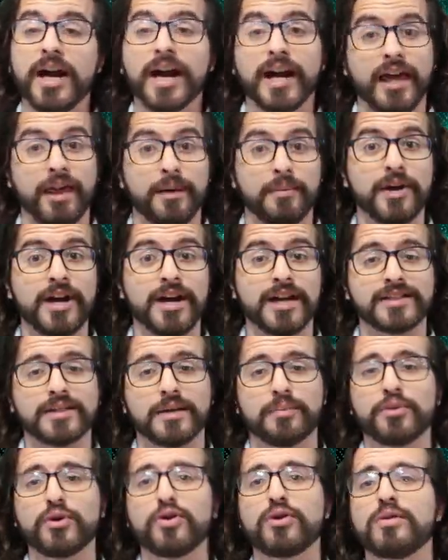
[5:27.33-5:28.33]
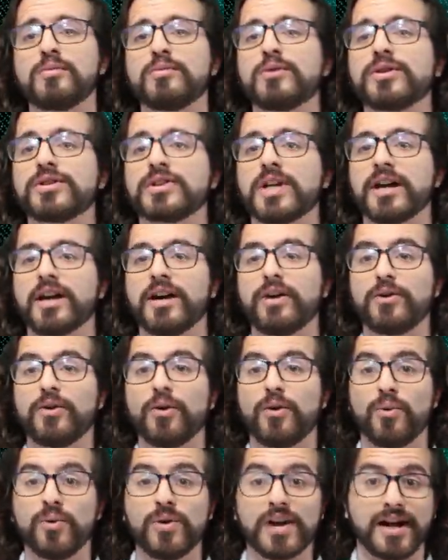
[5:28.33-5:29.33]
que además hace poco hemos
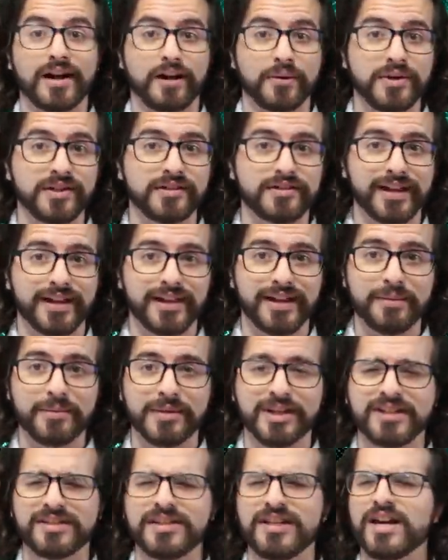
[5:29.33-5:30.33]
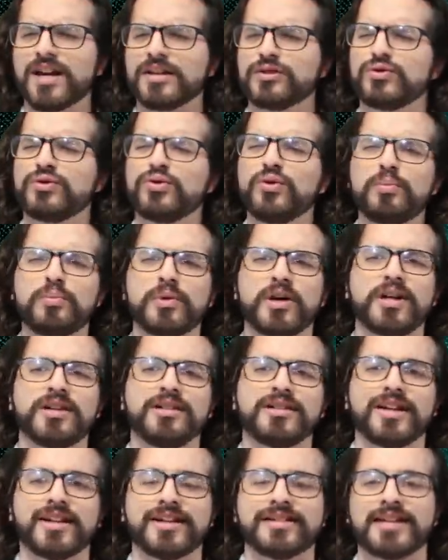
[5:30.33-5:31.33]
sacado una revista de medicina súper
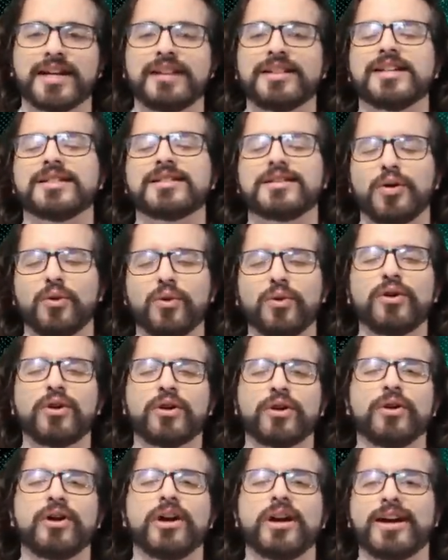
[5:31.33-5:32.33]
interesante, seguro que os